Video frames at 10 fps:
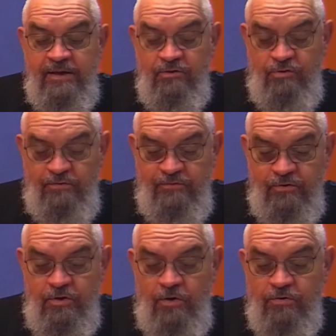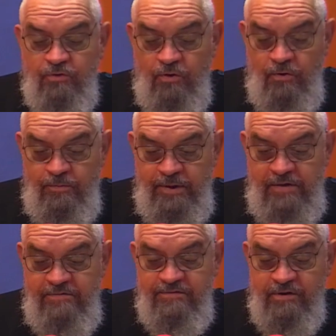devenant
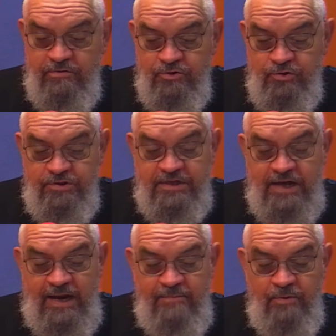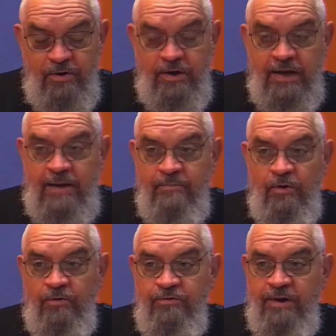obéissant jusqu'à la mort et la
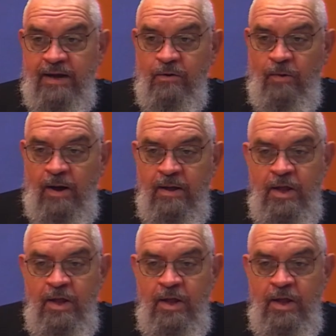mort de la croix.